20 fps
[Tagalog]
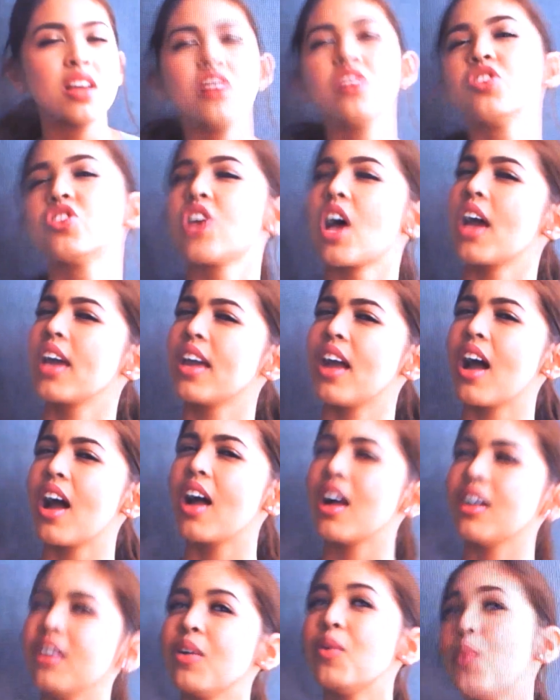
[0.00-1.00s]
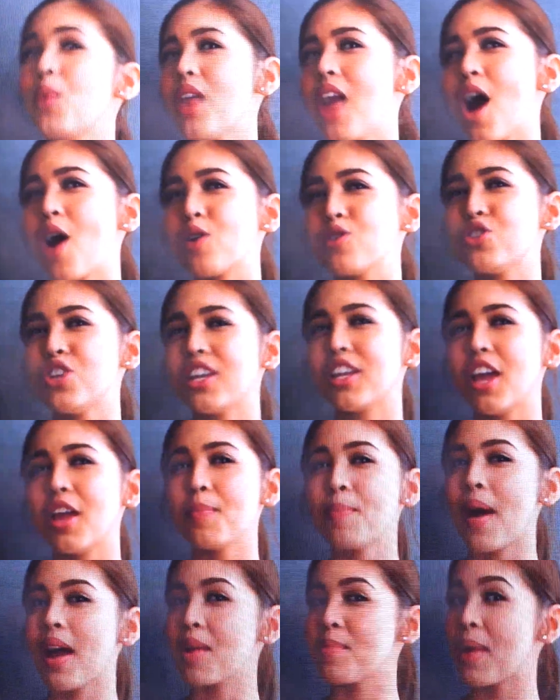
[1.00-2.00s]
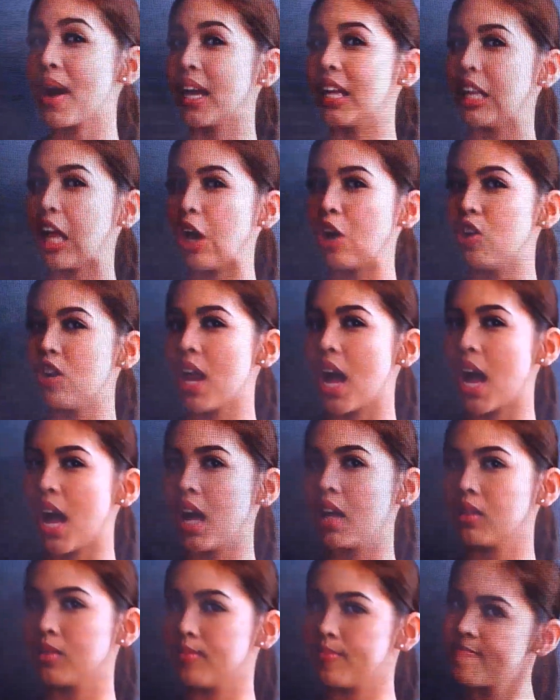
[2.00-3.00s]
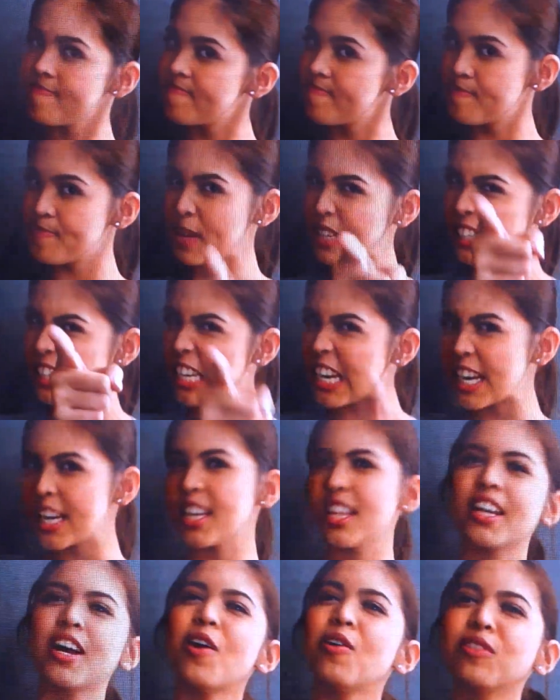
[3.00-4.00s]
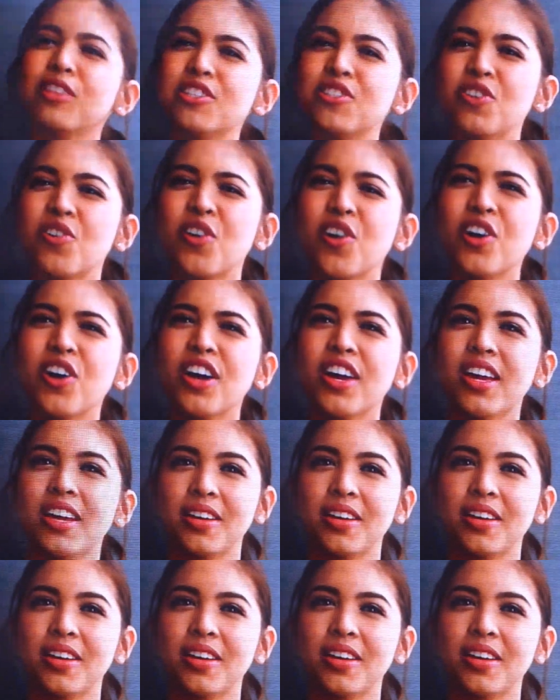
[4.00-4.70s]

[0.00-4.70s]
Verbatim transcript: So, ayan, wala ako dyan ngayon para makita kayo lahat. Pati na lang ikaw, Bisoy.